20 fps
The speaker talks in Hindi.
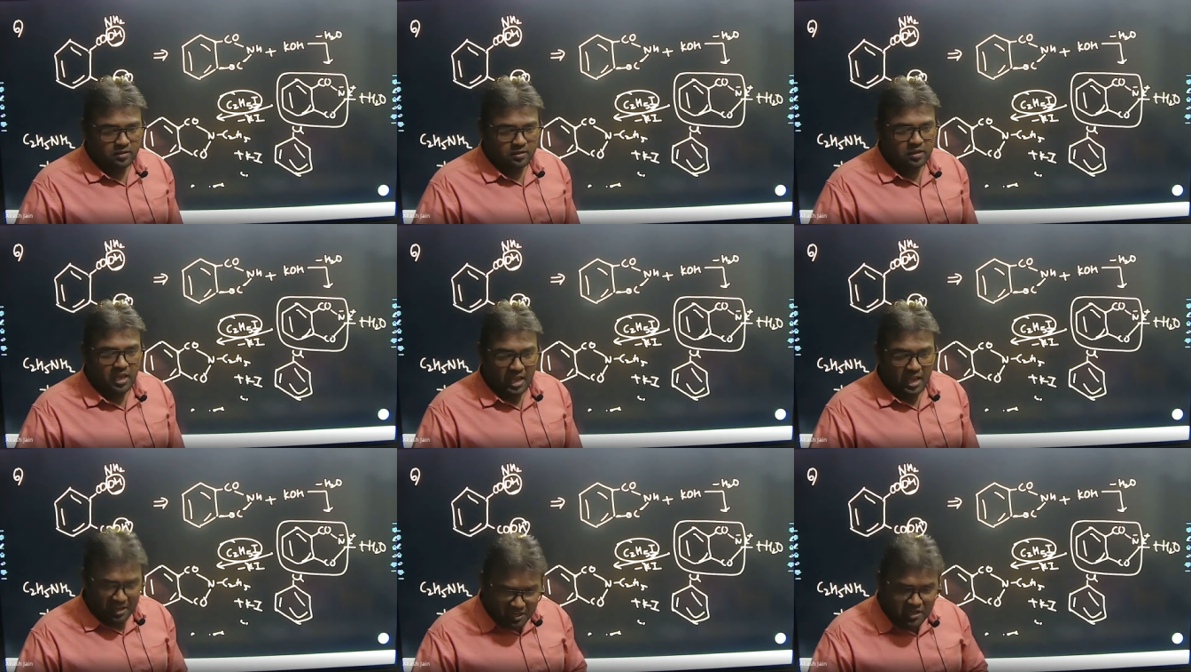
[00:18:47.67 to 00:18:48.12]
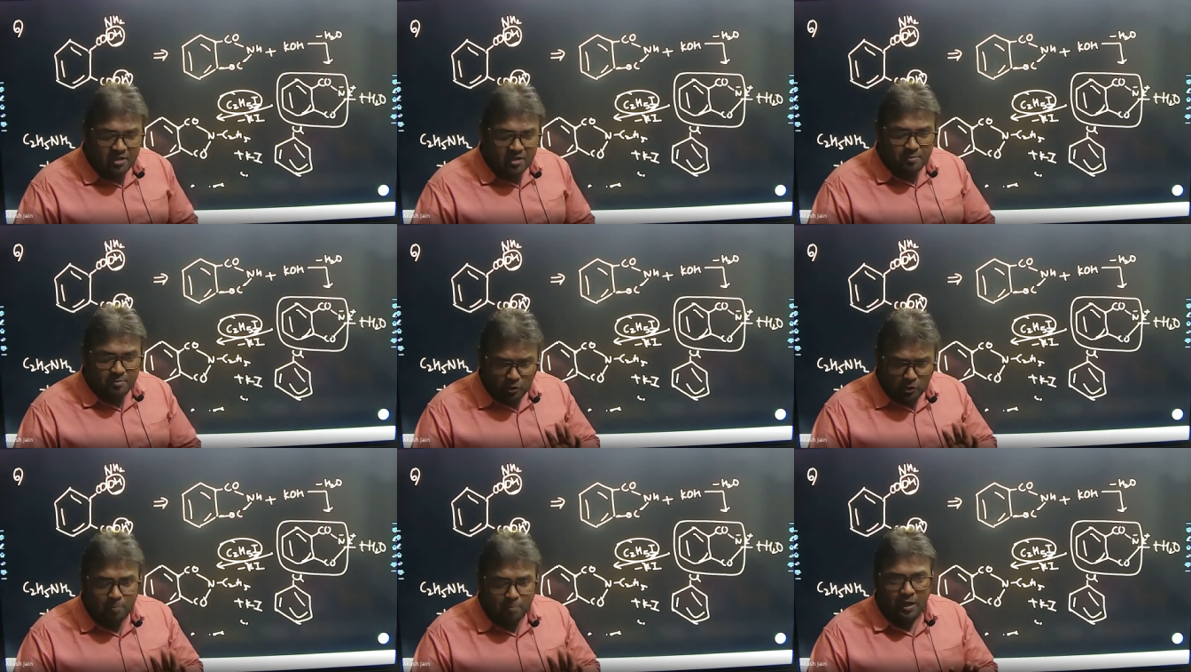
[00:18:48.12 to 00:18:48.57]
एनिलीन भी
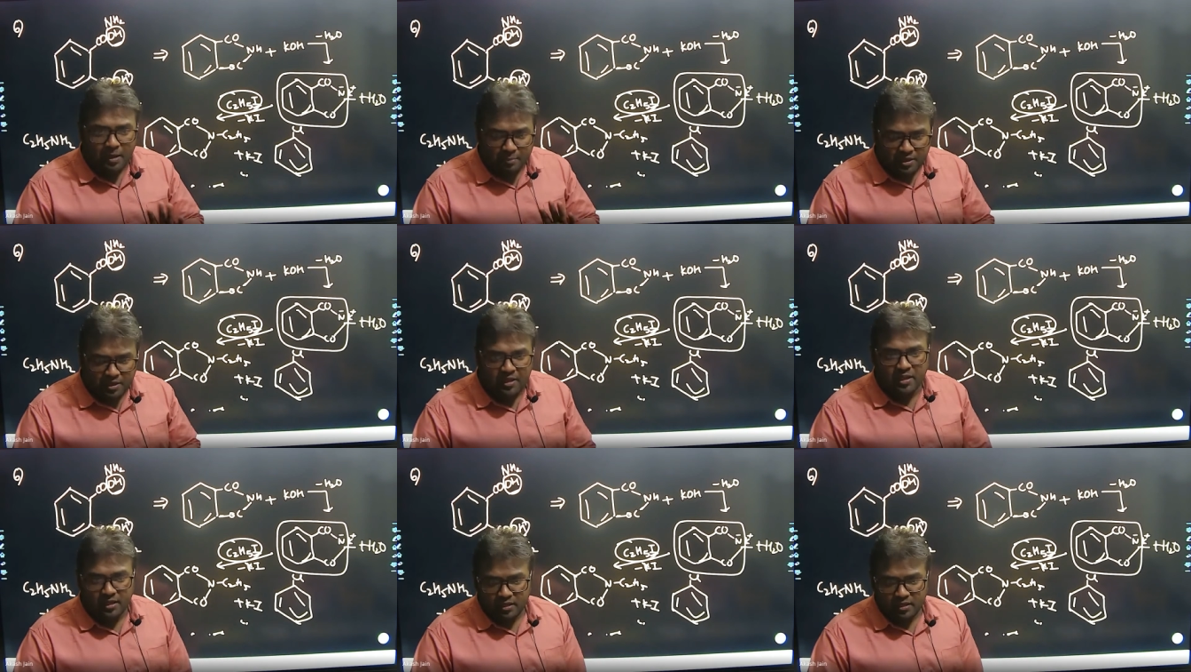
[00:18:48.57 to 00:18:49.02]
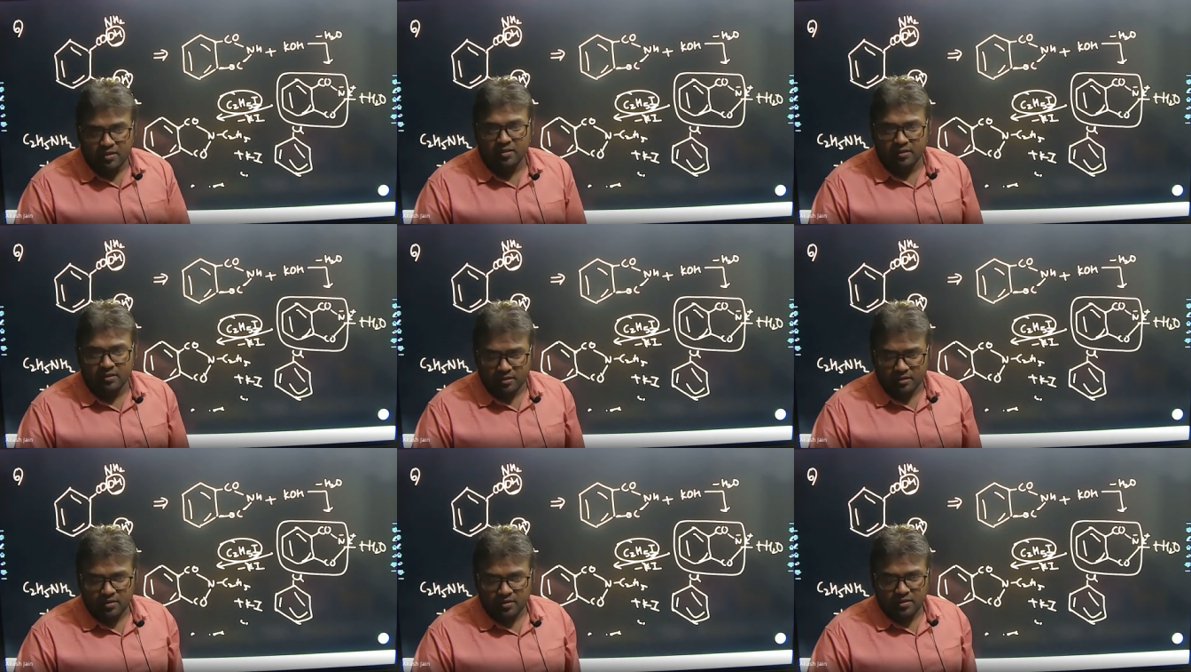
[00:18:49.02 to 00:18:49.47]
तो प्राइमरी है
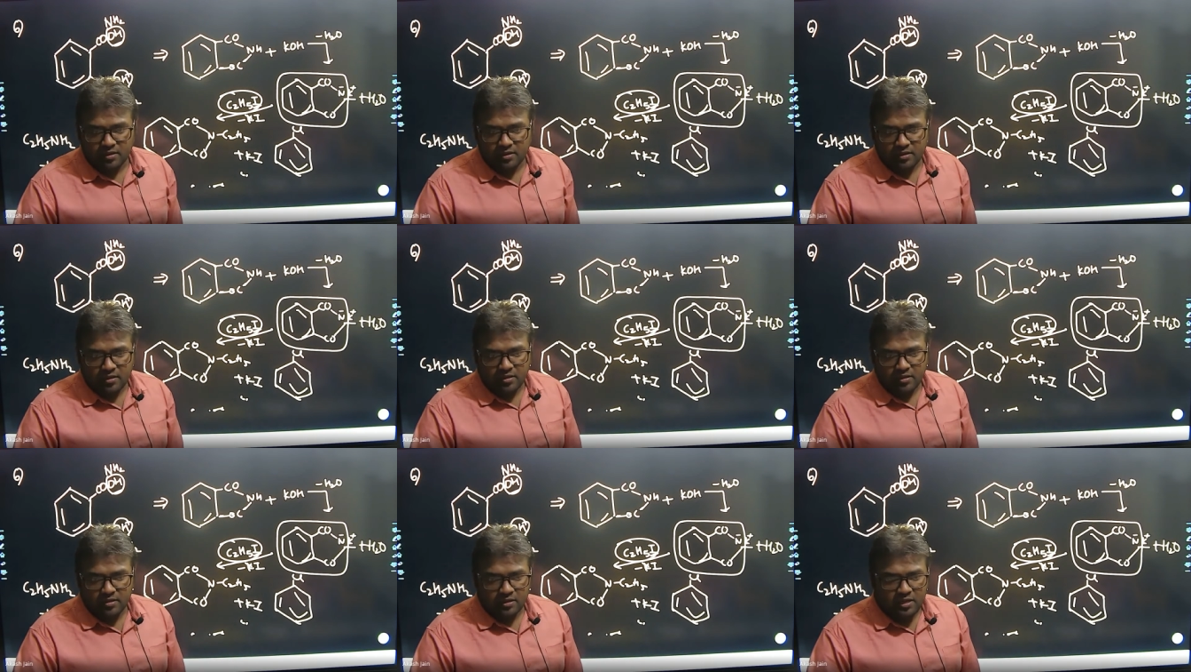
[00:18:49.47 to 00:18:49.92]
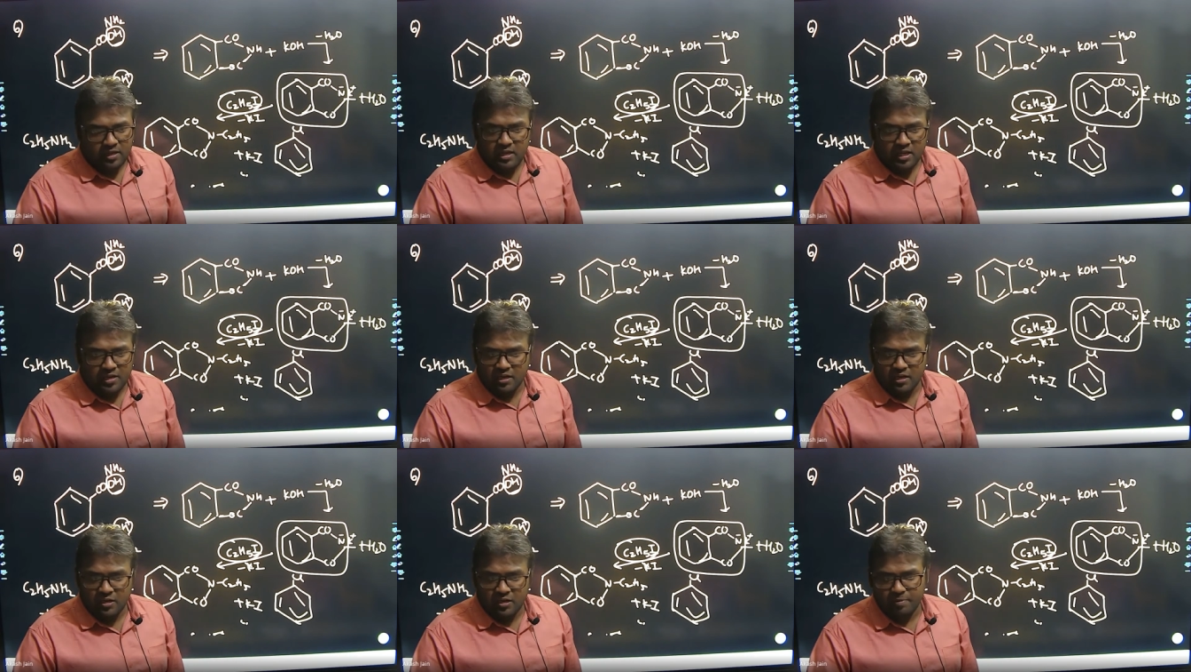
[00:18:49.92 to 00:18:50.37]
नहीं
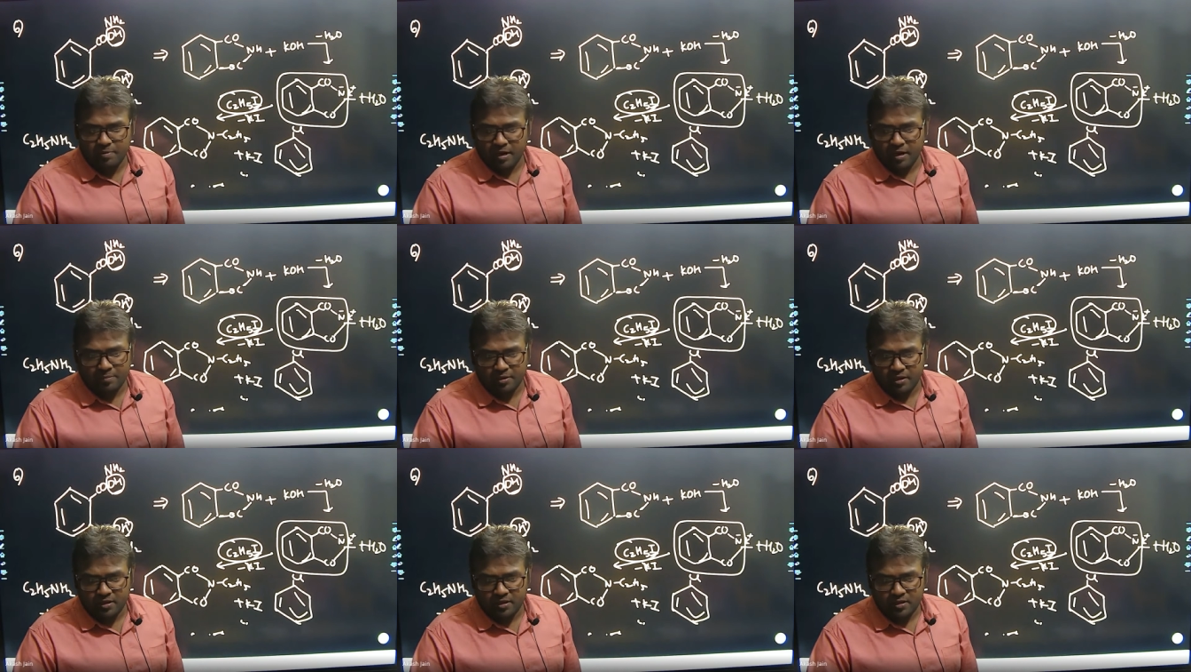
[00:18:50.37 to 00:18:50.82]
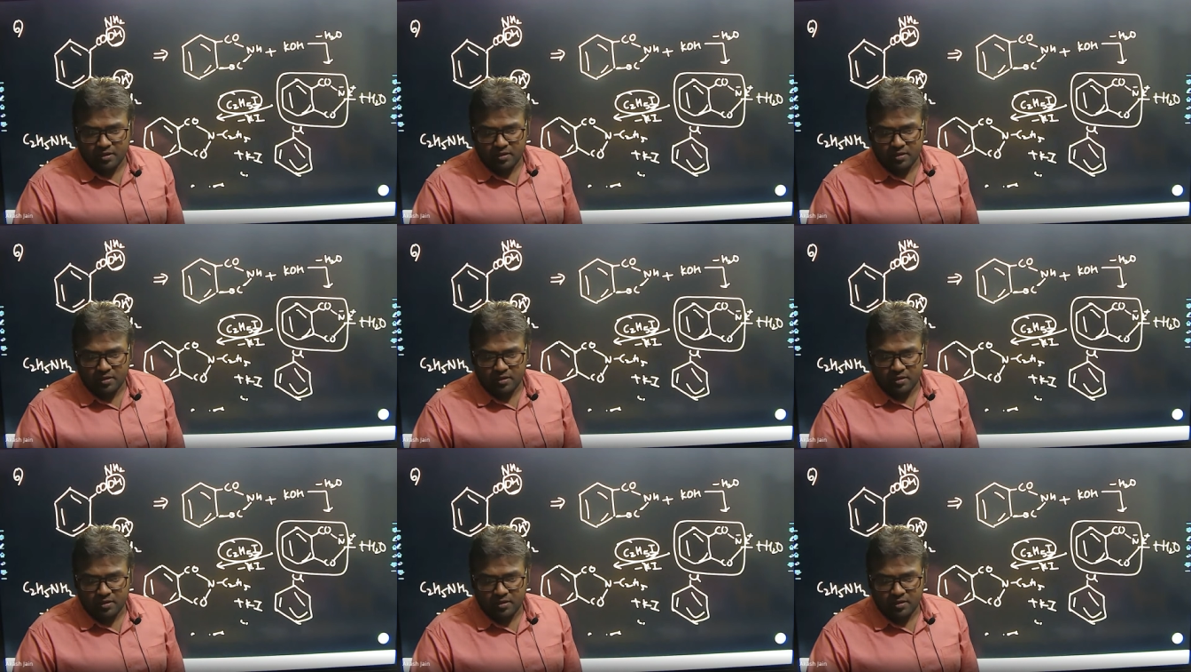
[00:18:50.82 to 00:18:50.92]
एनिलीन प्राइमरी